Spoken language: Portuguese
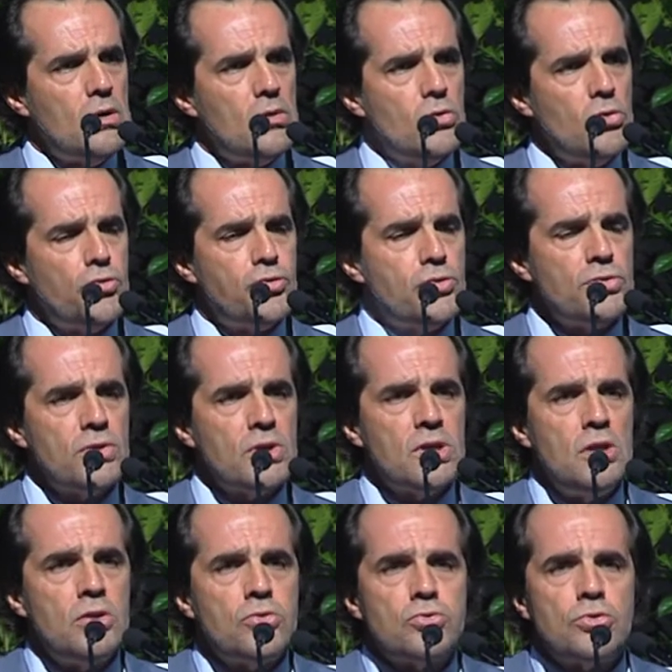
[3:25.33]
no fundo,
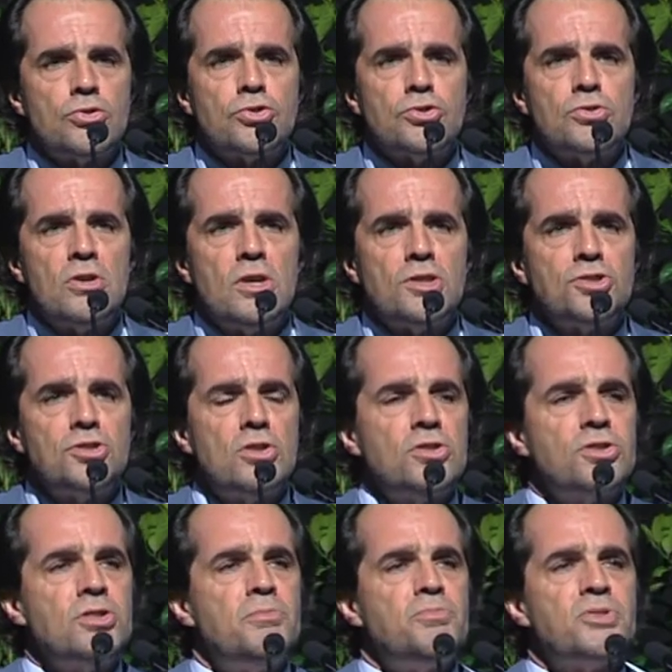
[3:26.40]
aquilo que todos nós,
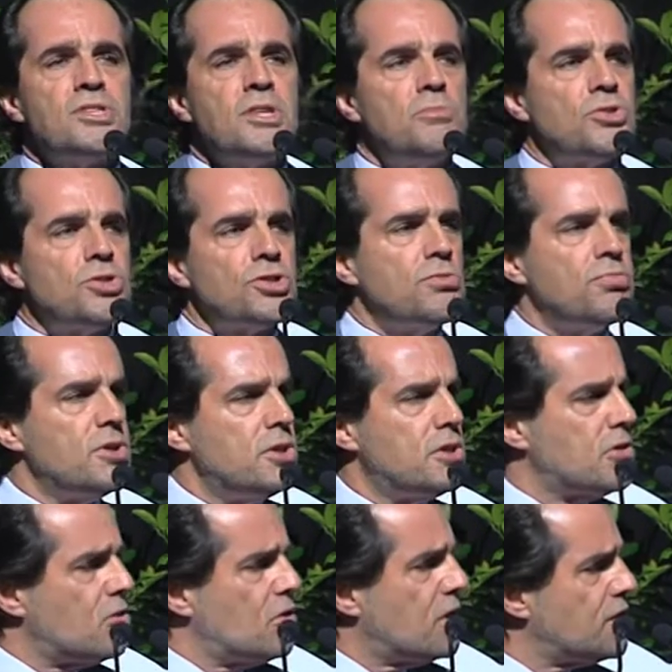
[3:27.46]
nós não precisamos descobrir
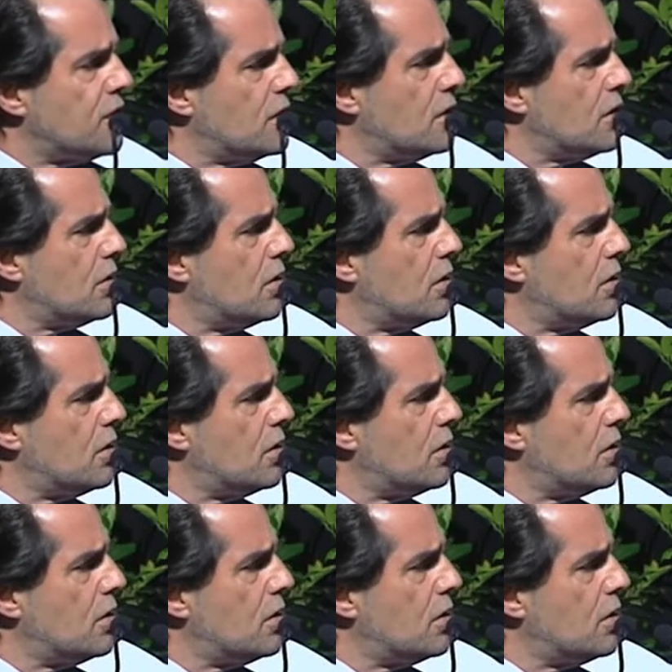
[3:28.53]
a roda.